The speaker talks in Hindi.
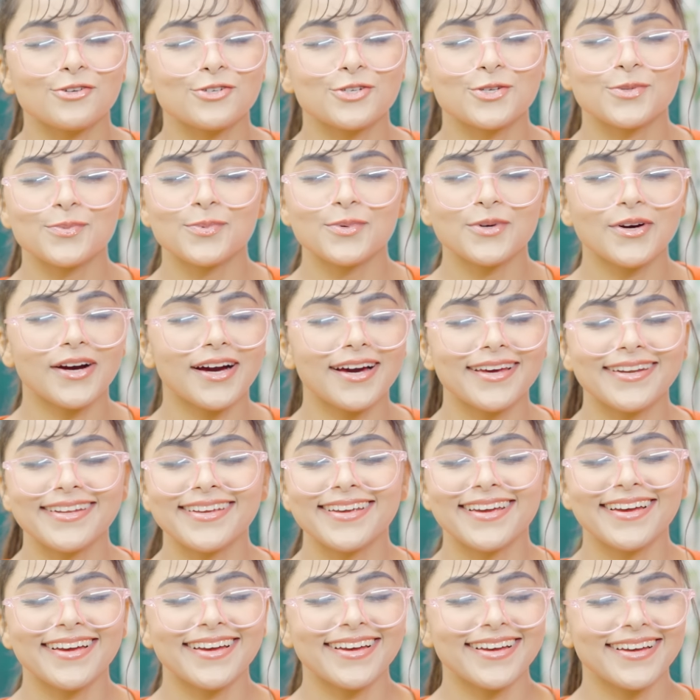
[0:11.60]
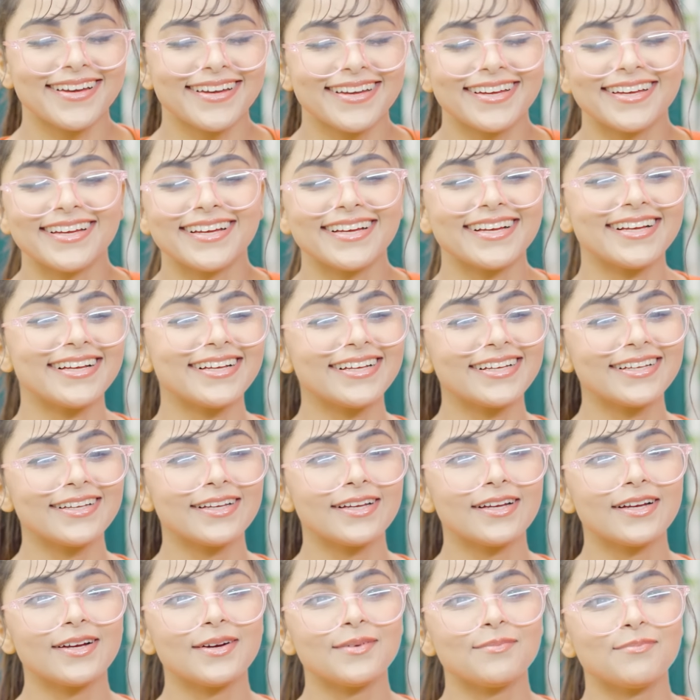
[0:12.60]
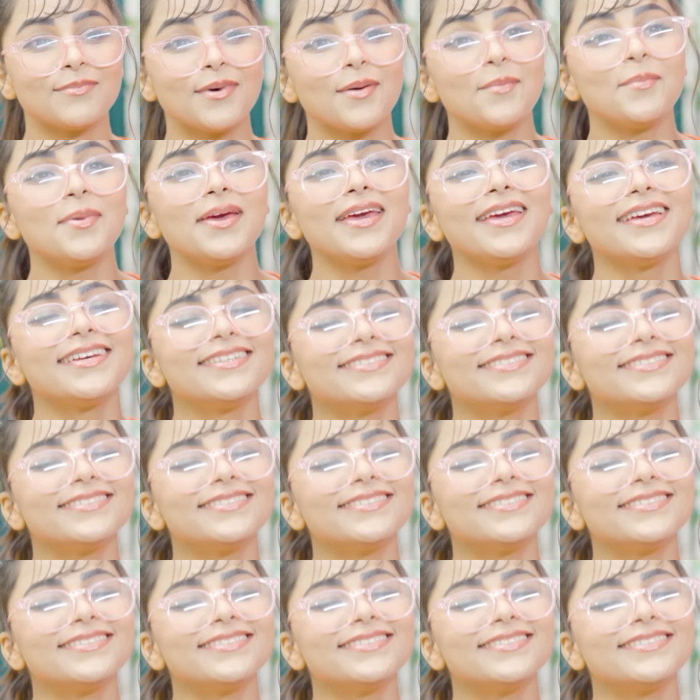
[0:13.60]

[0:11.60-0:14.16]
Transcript: खुशबू आ रही है मम्मी